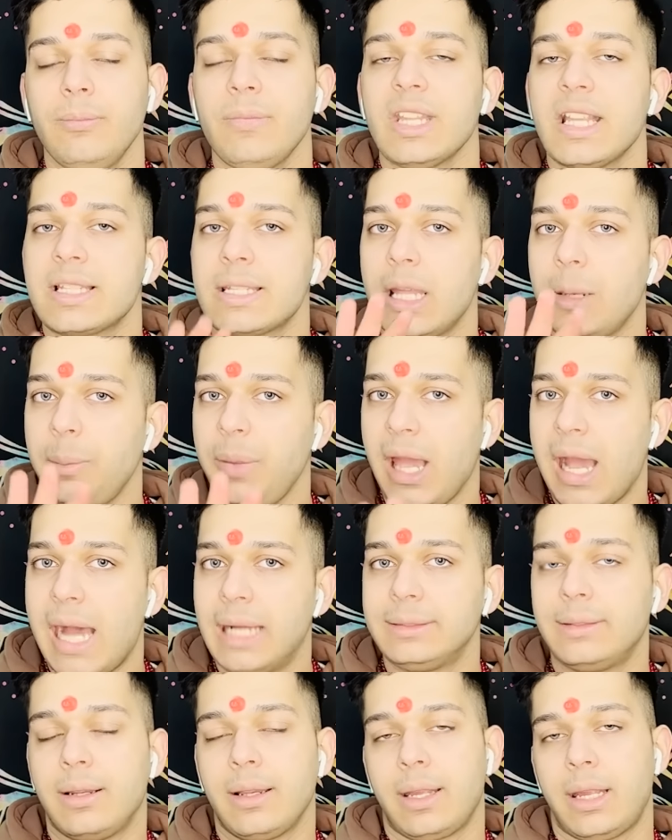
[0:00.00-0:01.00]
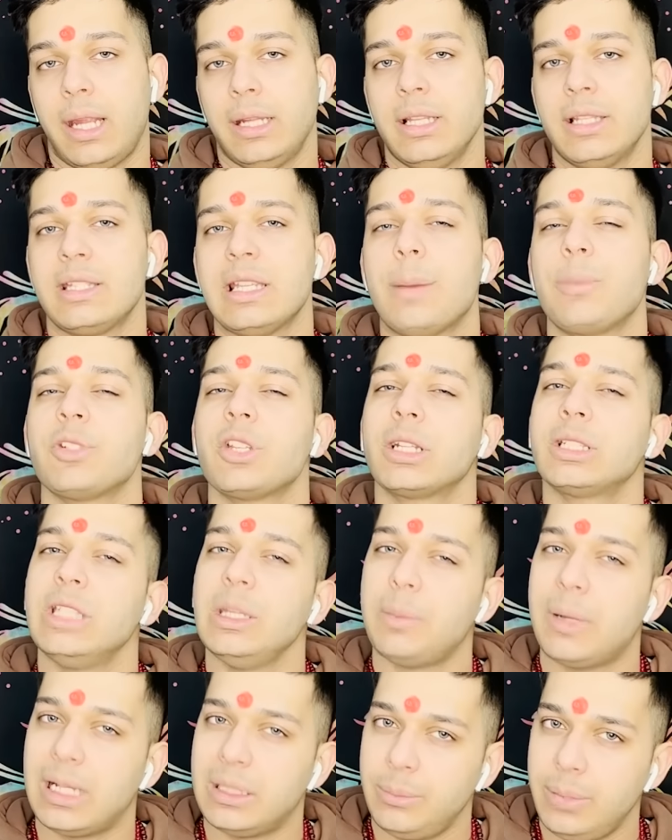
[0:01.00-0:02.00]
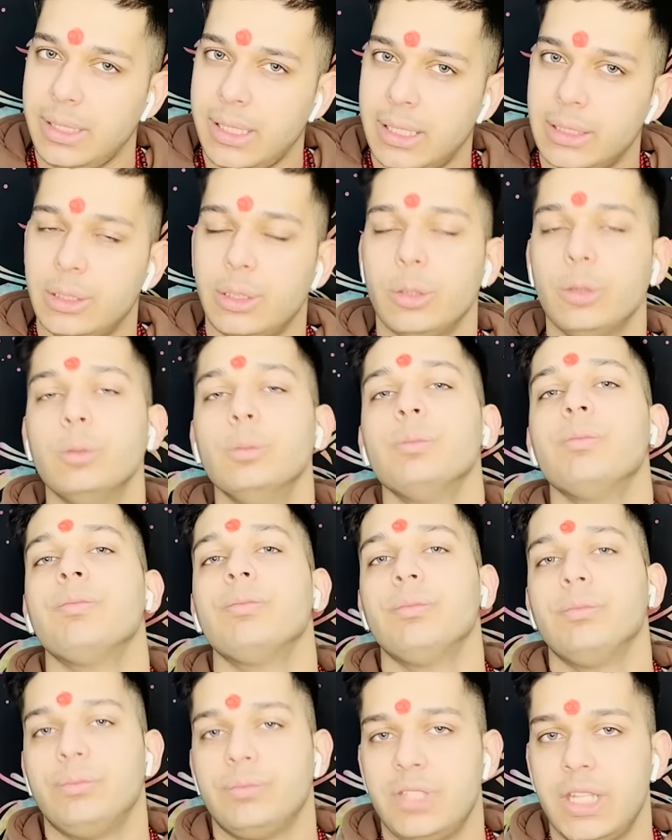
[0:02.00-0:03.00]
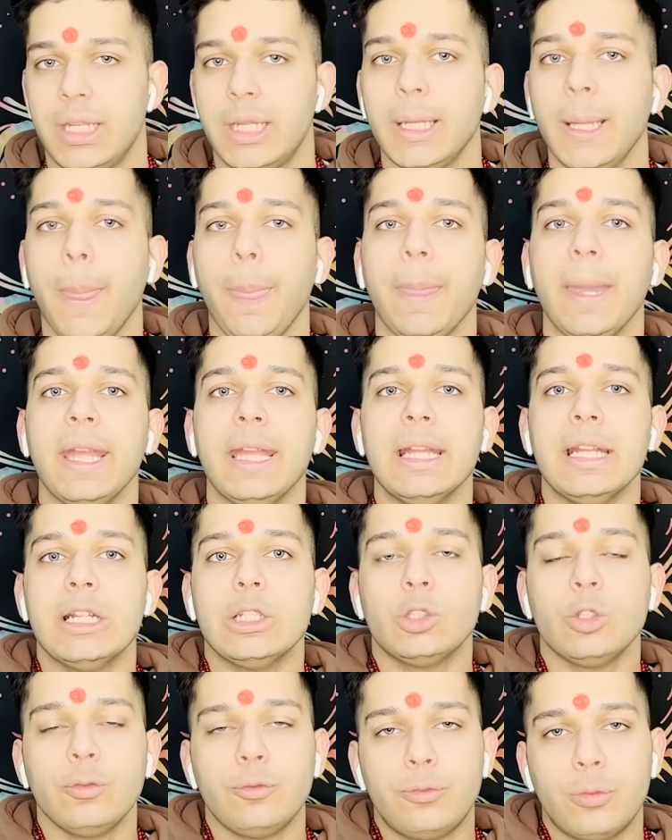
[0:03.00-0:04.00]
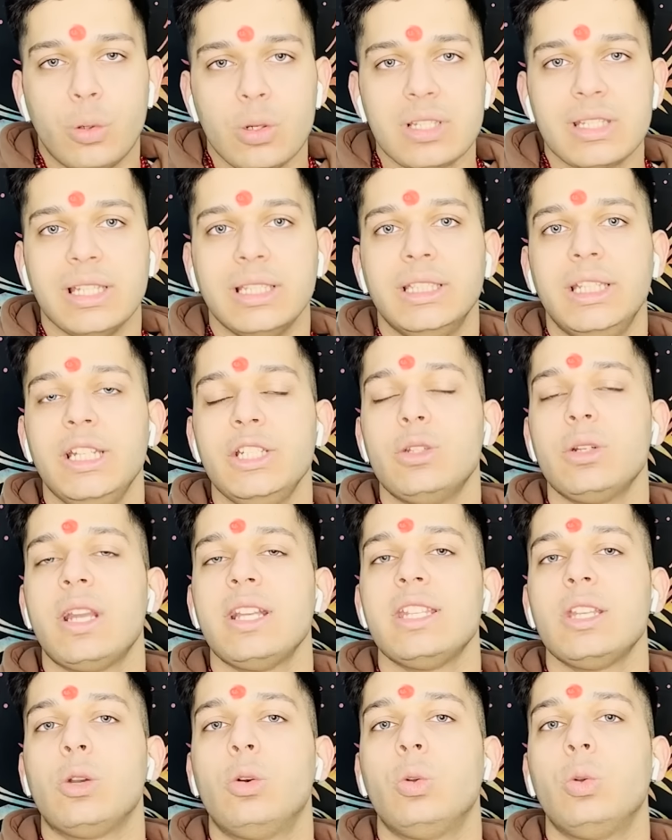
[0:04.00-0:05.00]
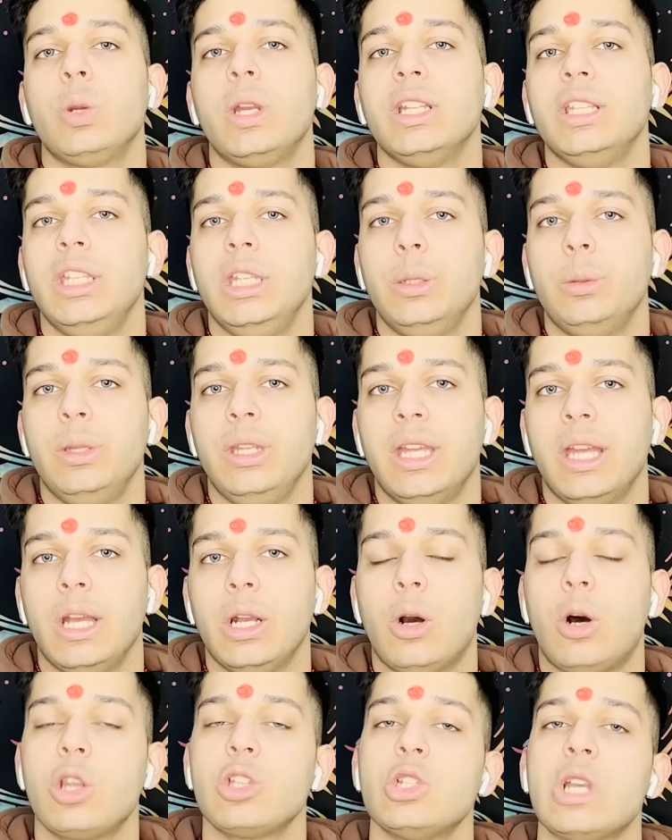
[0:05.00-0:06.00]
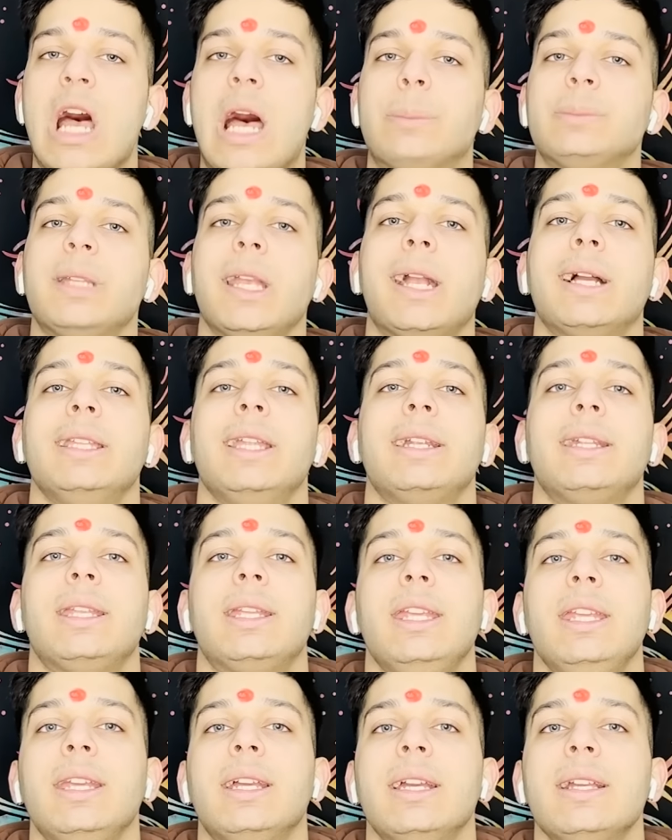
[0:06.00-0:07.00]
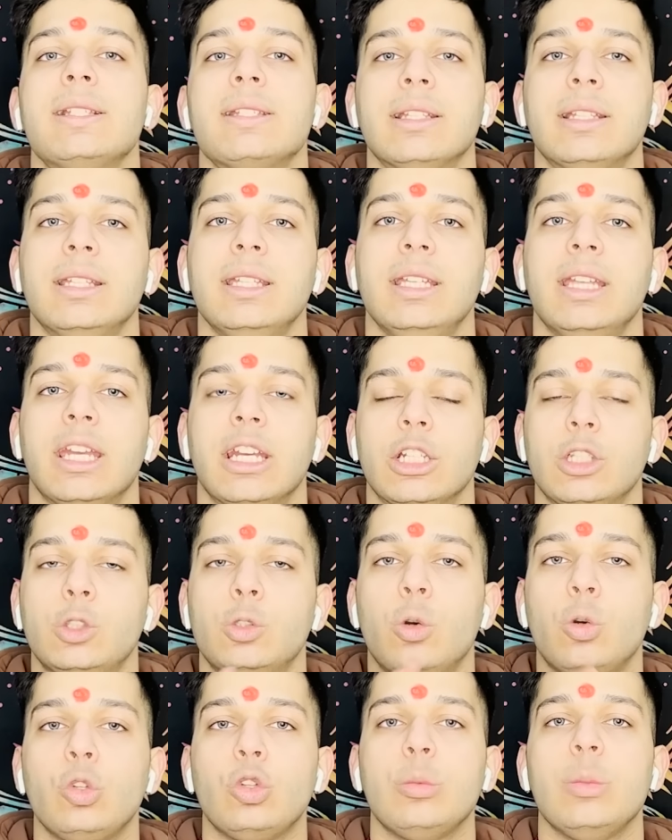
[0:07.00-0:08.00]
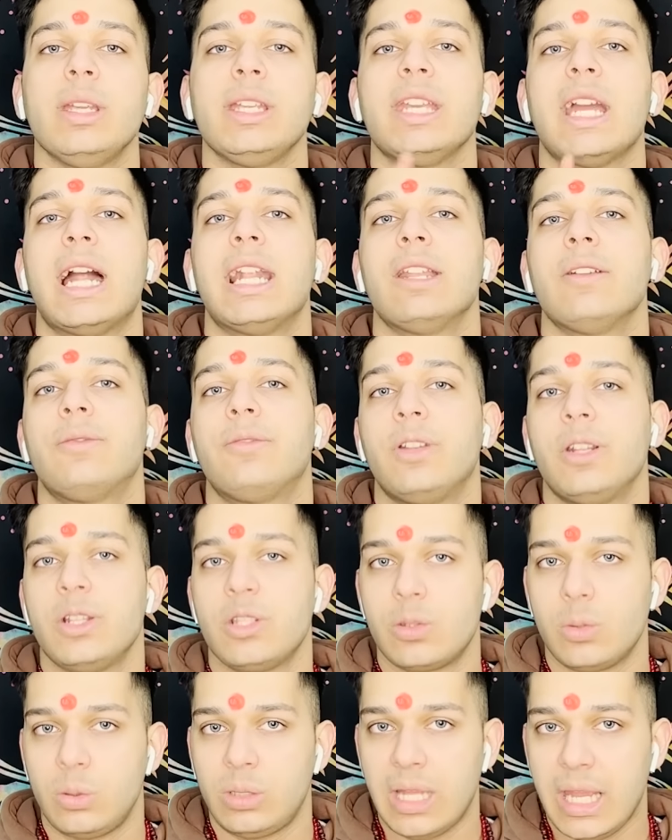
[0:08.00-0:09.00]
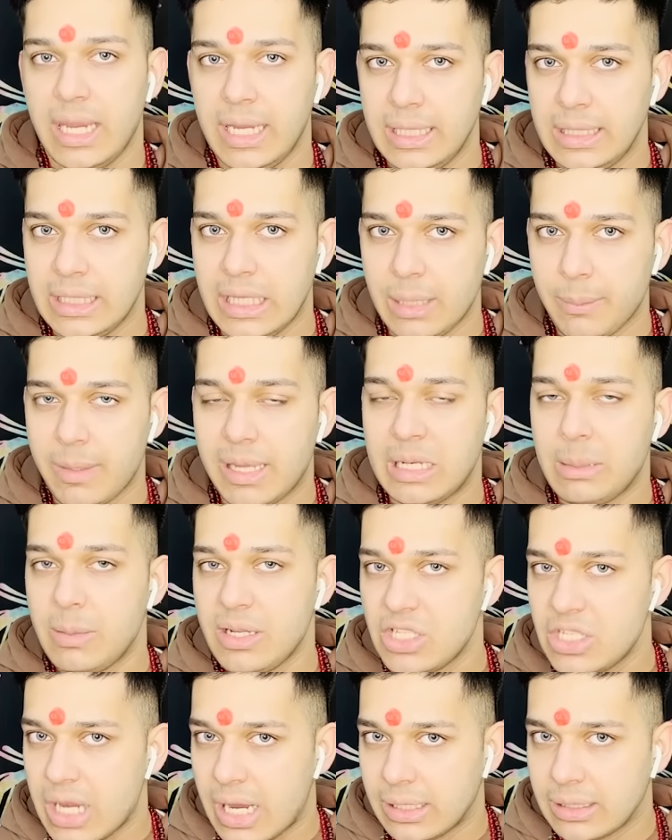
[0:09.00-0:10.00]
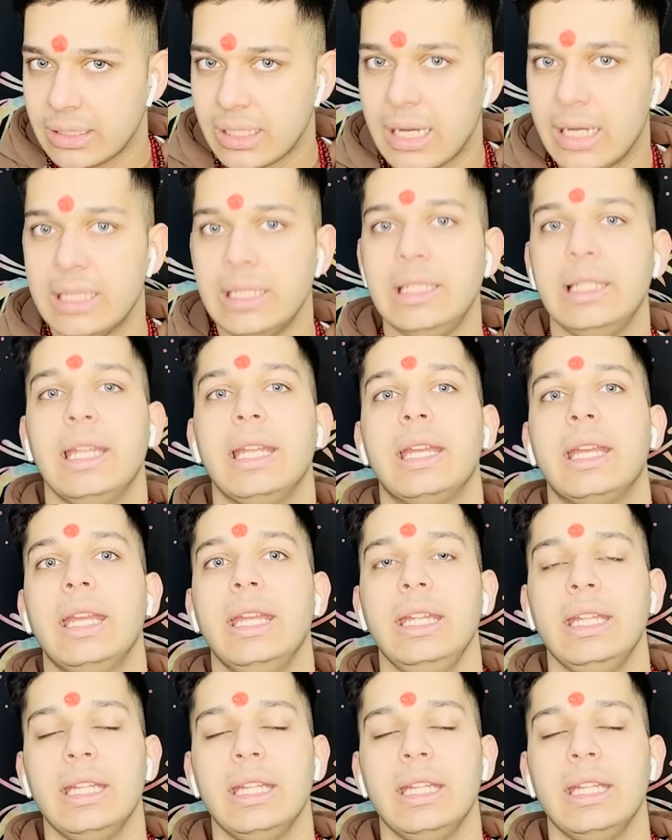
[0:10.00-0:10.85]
सर पे हाथ रख के जैसे आप शक्तिपात भी कहते हो ठीक है तो वो सिद्धि जो किसी गुरु की दी हुई है और जो आपकी कलेक्ट की गई सिद्धि है दोनों में क्या डिफरेंस होता है इनके बारे में जानकारी लेंगे